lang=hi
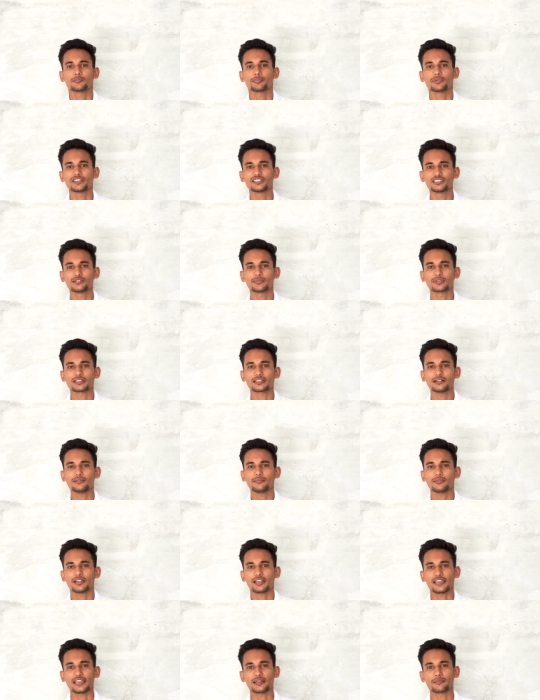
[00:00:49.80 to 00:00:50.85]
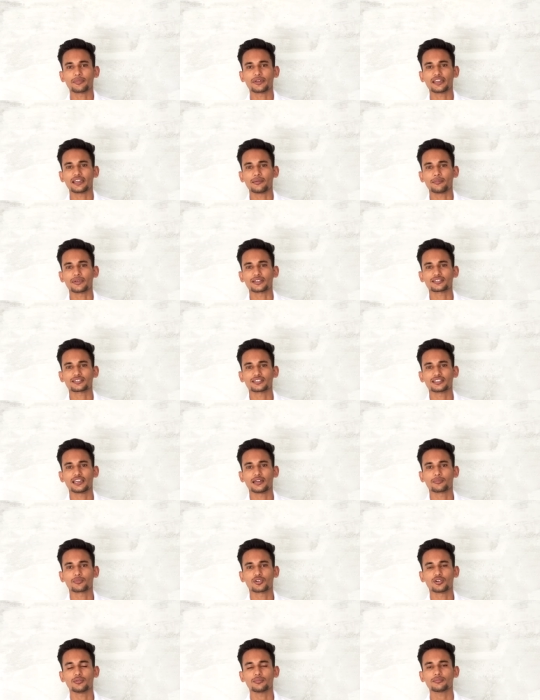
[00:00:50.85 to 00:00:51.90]
पीजी मतलब एमए, एमएससी,
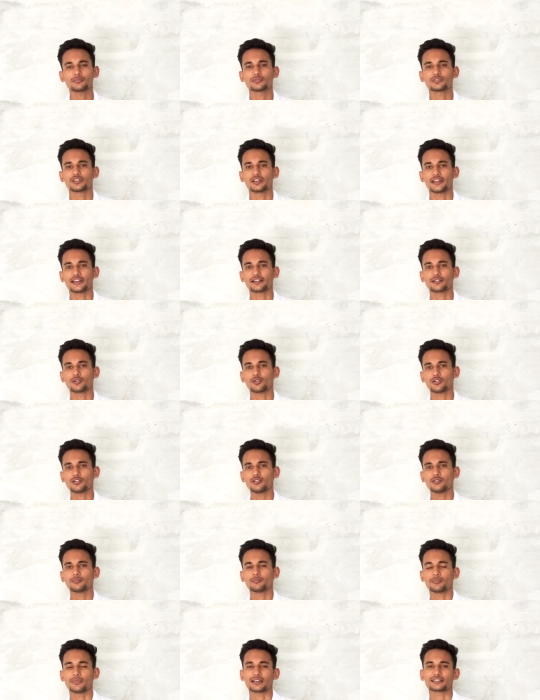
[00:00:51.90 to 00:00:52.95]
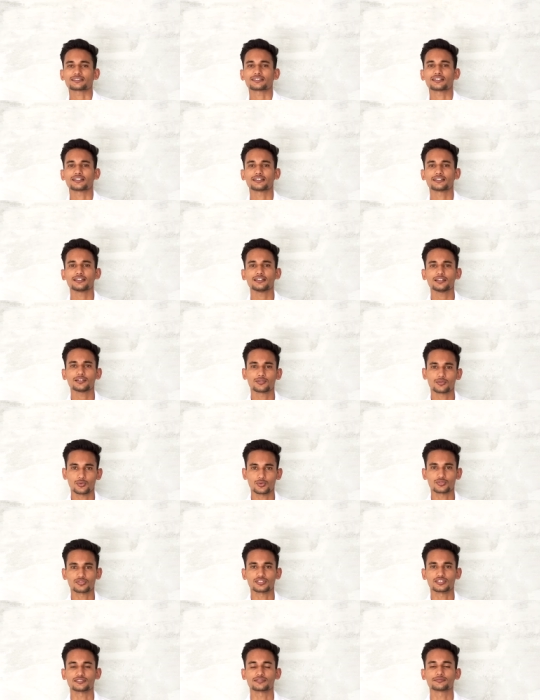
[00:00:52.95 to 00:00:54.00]
एमकॉम एंड ऑल मास्टर डिग्री
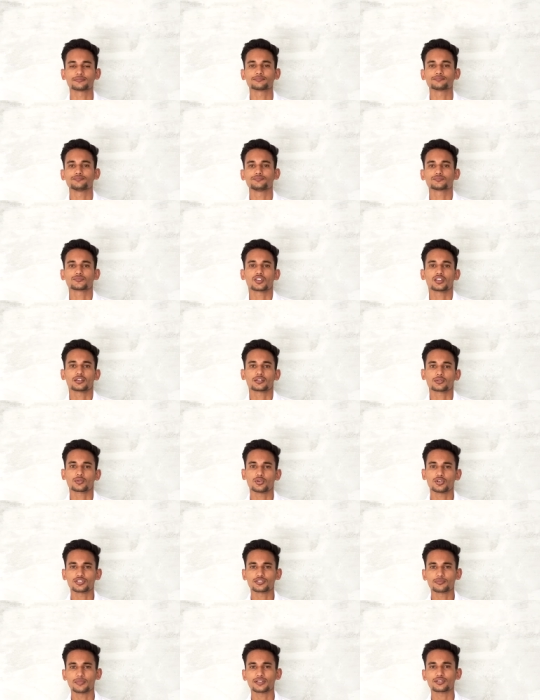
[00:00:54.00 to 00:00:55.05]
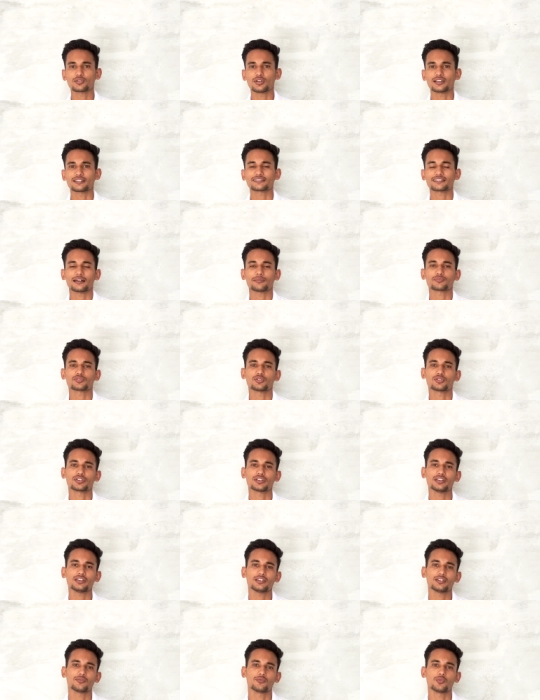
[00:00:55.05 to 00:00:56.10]
कोर्सेज़ तो इसमें जो एग्ज़ाम्स होंगे
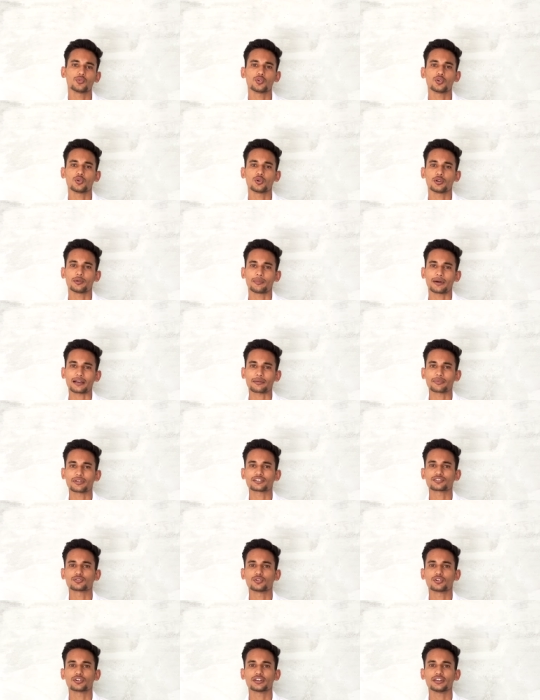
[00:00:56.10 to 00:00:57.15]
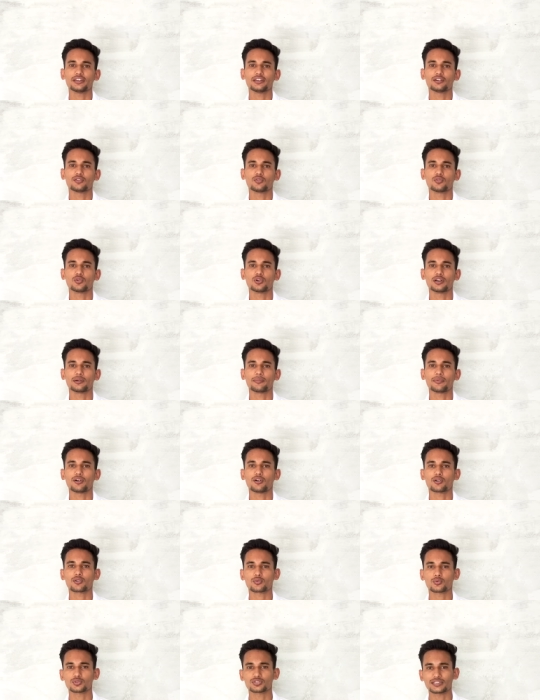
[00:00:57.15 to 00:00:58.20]
वो ओ एम आर बेस्ड होंगे ओ एम
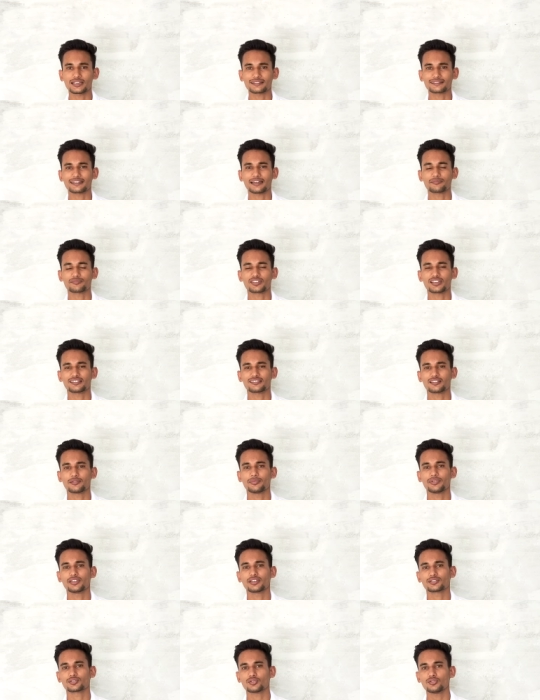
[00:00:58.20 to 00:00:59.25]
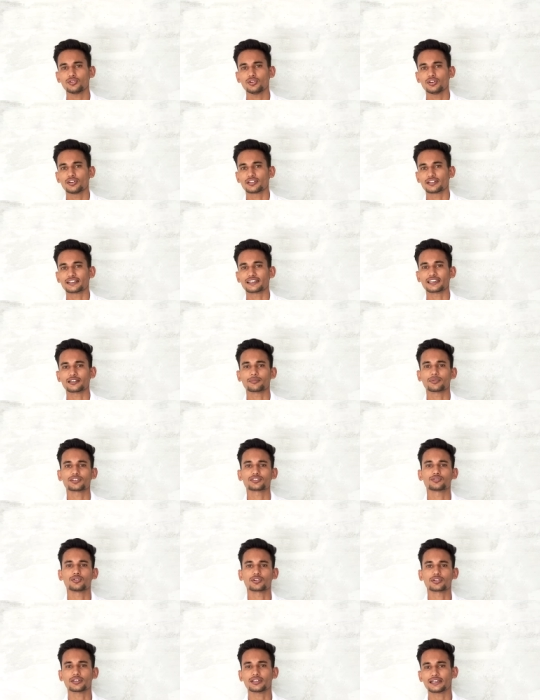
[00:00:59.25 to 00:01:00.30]
और कुछ एग्ज़ाम्स ऐसे भी हैं जो रिटर्न
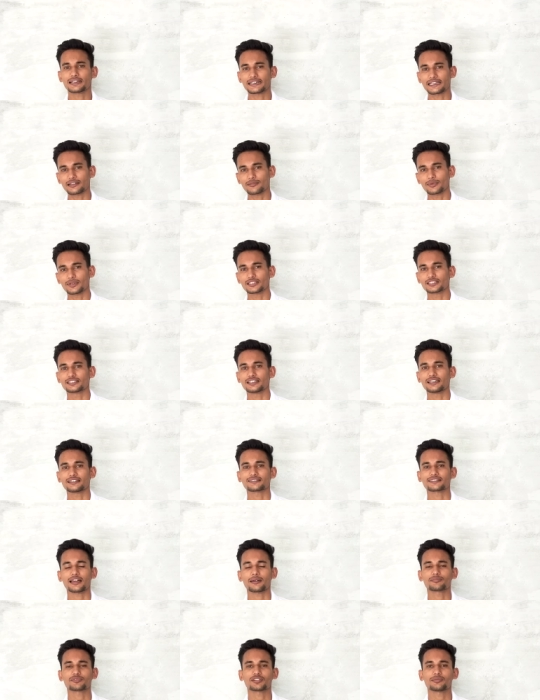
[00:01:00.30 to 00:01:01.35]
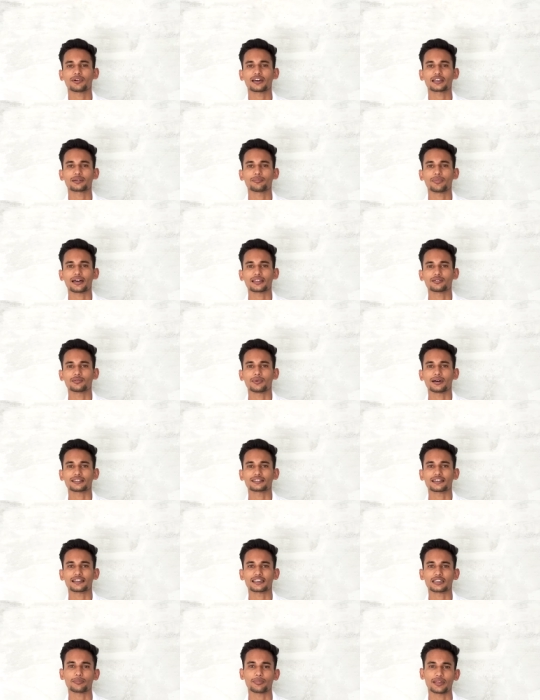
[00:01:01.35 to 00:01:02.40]
बेस्ड होंगे रिटर्न बेस्ड के एग्ज़ाम्स के बारे में बाद में बात
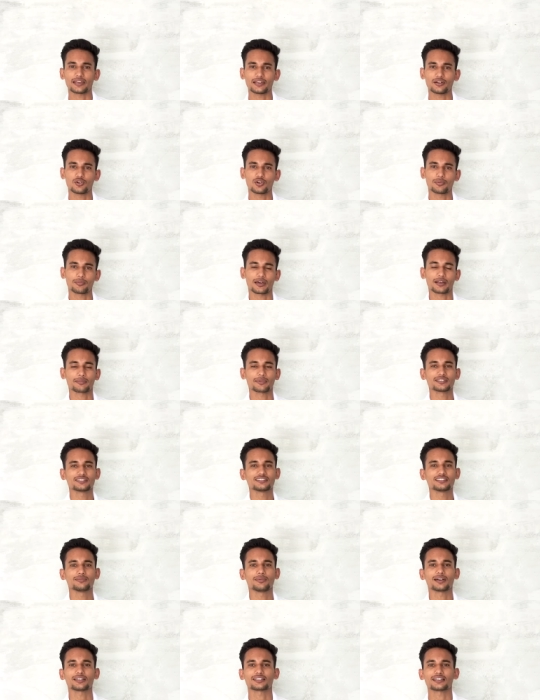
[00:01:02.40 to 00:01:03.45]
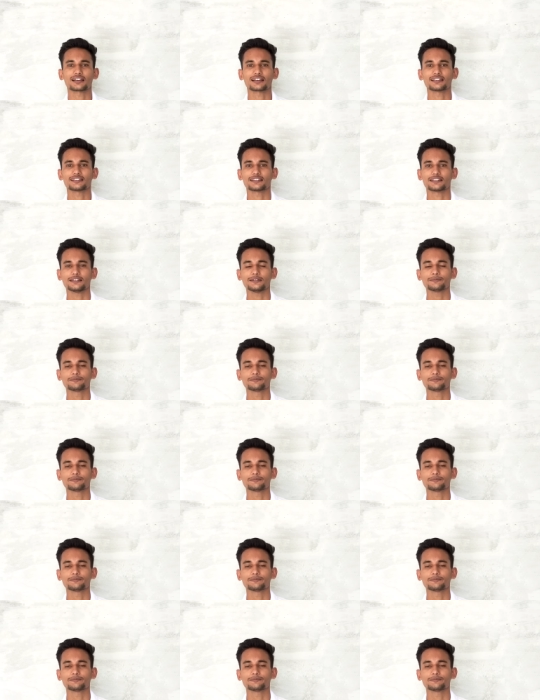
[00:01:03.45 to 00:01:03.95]
करेंगे पहले ओ एम आर बेस्ड की बात कर लेते